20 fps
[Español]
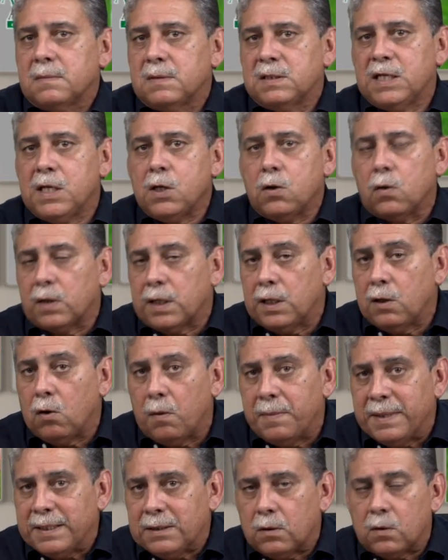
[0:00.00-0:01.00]
5
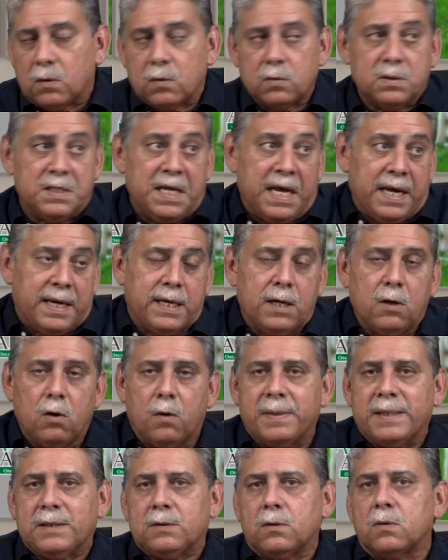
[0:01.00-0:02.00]
kilómetros, 10
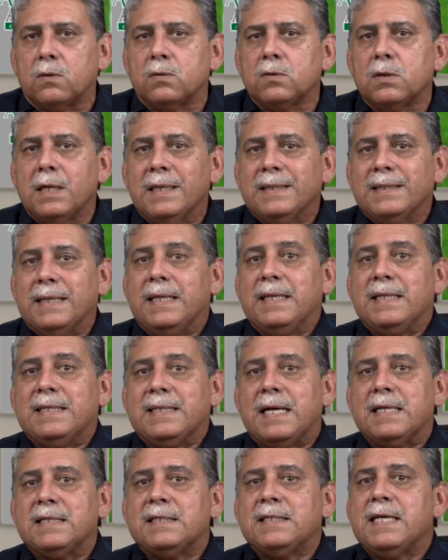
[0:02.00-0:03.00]
kilómetros de
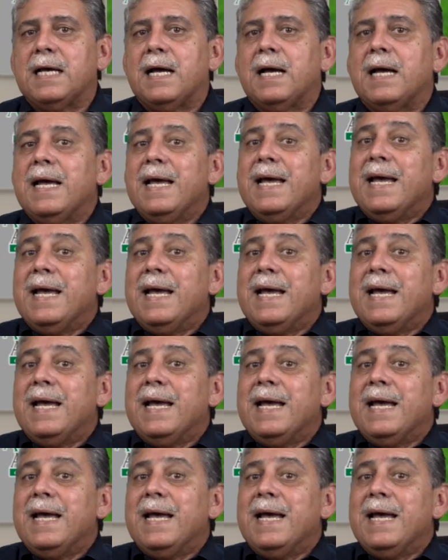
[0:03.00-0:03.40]
distancia.